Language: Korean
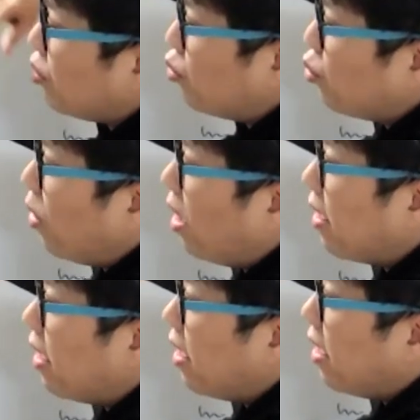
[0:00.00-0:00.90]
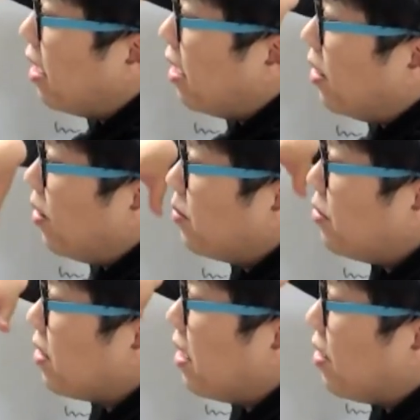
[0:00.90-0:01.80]
주도 아래
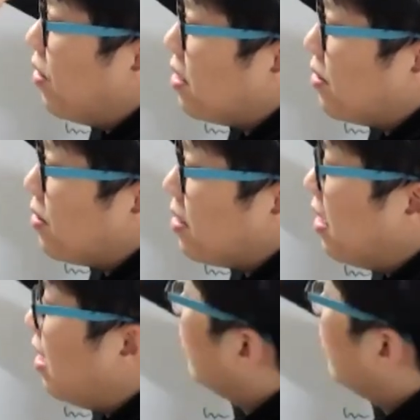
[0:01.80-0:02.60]
엄청나게 경제 성장을